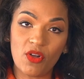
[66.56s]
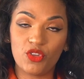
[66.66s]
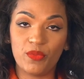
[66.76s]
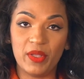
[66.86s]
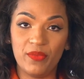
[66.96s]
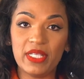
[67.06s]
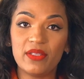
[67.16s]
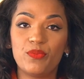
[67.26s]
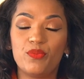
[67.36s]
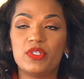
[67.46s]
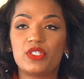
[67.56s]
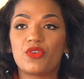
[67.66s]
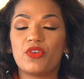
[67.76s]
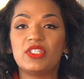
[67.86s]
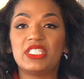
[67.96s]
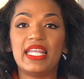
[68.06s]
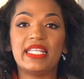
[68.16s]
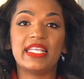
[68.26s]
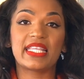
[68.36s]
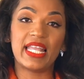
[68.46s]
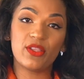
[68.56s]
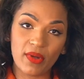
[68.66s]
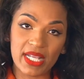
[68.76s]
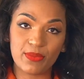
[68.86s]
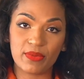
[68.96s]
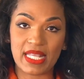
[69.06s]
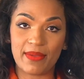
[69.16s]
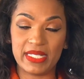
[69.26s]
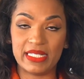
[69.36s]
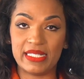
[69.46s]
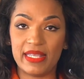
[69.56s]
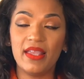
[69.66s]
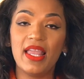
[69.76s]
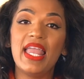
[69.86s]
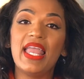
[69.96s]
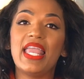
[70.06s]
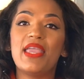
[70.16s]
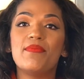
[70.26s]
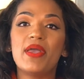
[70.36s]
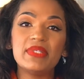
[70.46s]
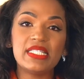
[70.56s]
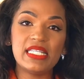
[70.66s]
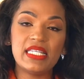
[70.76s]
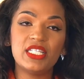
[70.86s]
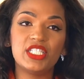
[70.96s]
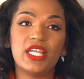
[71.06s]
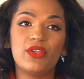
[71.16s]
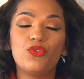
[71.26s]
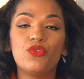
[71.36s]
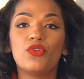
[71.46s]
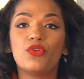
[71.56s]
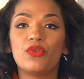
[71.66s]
en 2008 puisque j'ai été très tôt responsabilisée. Et même si j'ai eu